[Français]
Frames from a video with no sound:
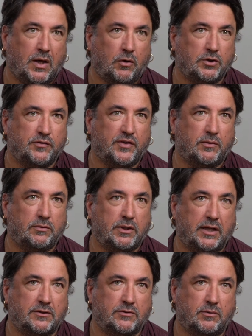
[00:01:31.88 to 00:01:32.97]
Alors, les difficultés,
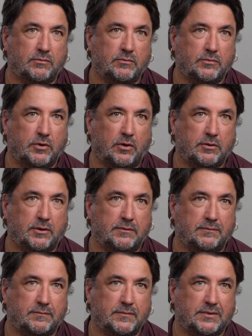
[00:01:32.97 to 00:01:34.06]
elles sont d'ordre
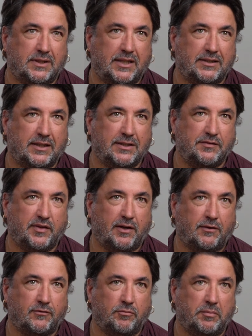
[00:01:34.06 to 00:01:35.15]
très très
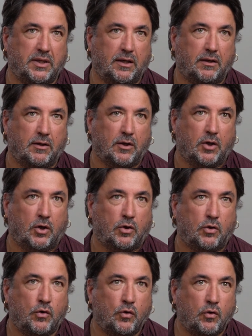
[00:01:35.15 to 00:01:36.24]
différentes, mais euh,
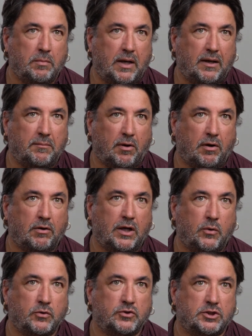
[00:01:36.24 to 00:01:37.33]
globalement, là
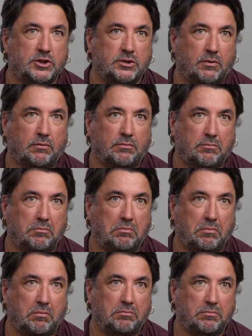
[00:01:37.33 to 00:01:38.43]
aussi,
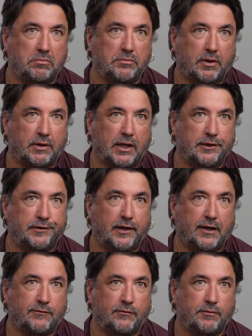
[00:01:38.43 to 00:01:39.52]
on, dans la
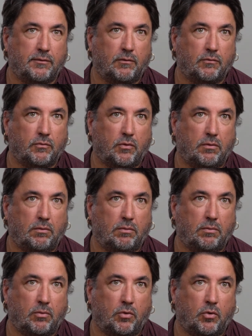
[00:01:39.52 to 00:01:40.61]
littérature,
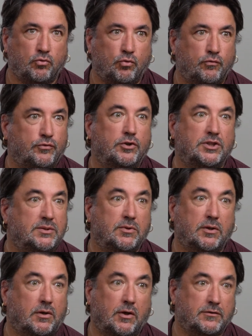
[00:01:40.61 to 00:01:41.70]
on, on, trouve deux types
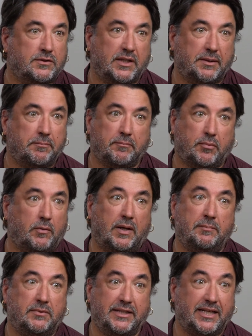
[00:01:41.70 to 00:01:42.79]
de causes, des
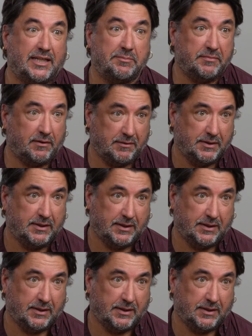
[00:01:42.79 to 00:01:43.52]
problèmes d'équipement.